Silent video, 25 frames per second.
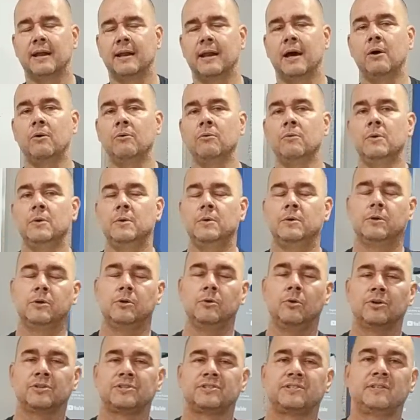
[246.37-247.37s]
canal
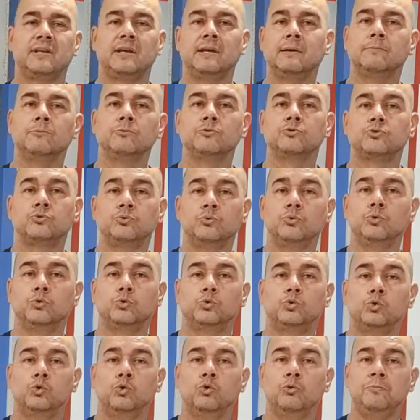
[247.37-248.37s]
que nós temos no
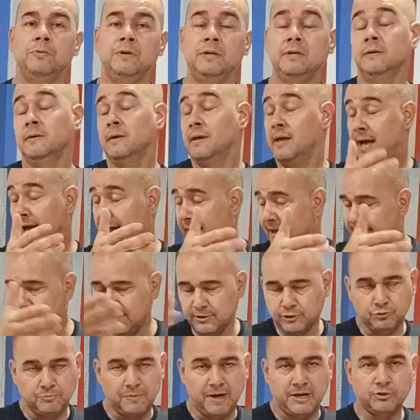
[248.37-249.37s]
YouTube.
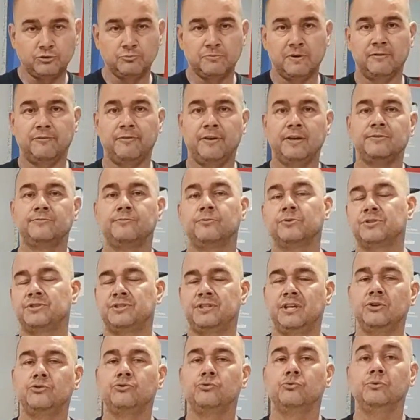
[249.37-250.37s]
Agradeço mais uma vez
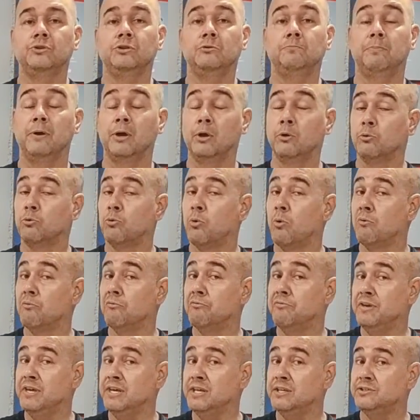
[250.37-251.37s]
você, Juninho, pelo
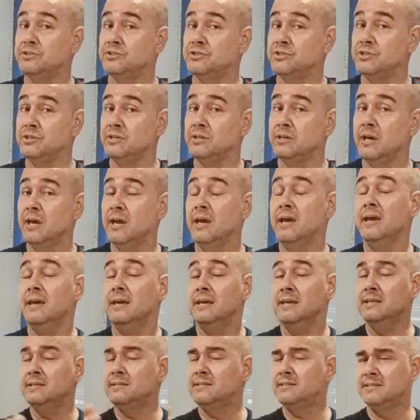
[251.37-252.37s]
convite.
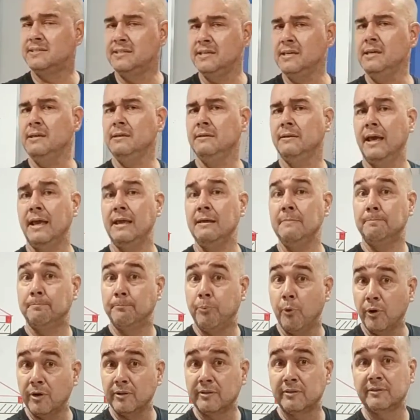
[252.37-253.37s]
E sim, né, é
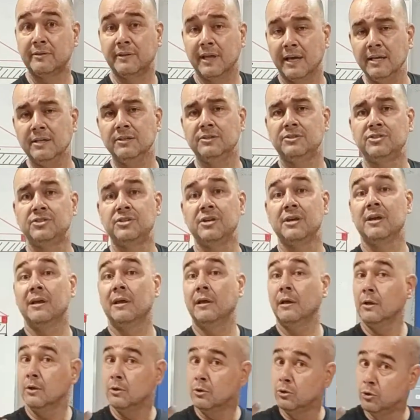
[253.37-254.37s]
importante
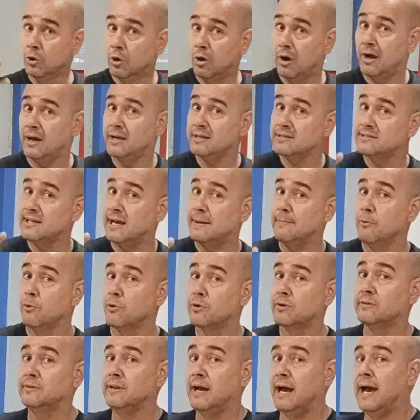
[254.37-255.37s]
nós
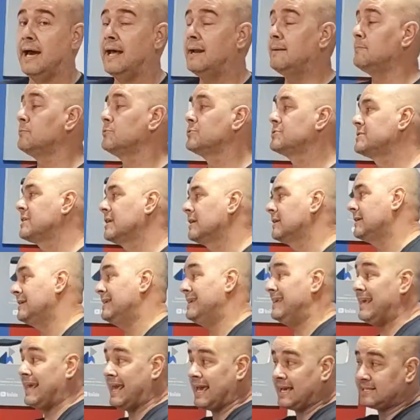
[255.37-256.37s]
abordarmos
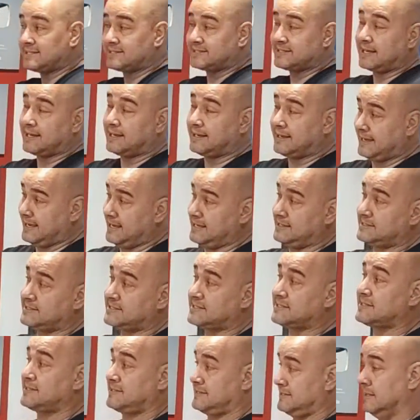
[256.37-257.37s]
aqui essa
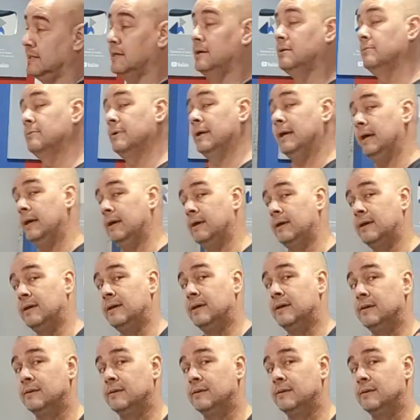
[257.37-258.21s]
questão, né,